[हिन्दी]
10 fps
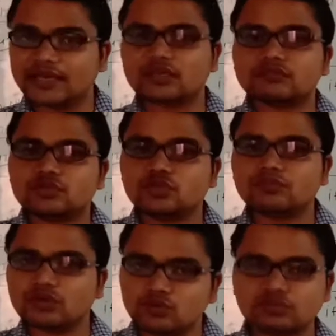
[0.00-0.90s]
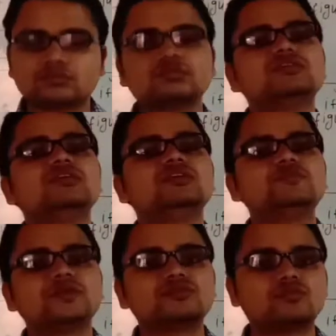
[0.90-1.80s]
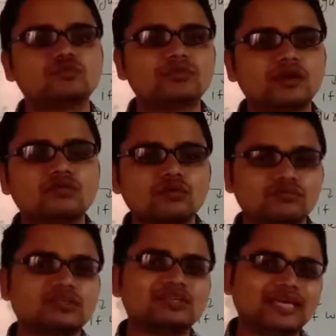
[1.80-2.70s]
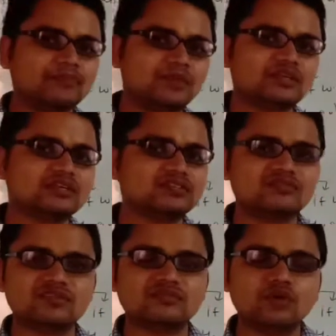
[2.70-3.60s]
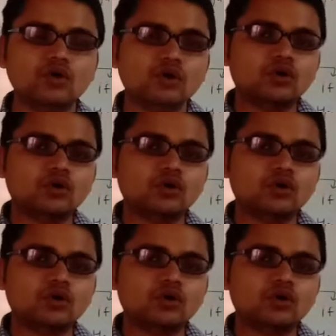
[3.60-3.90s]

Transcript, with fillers: एक वीडियो मैं उस सीरीज पर जरूर बनाऊंगा उसकी क्या एप्लीकेशन सब वो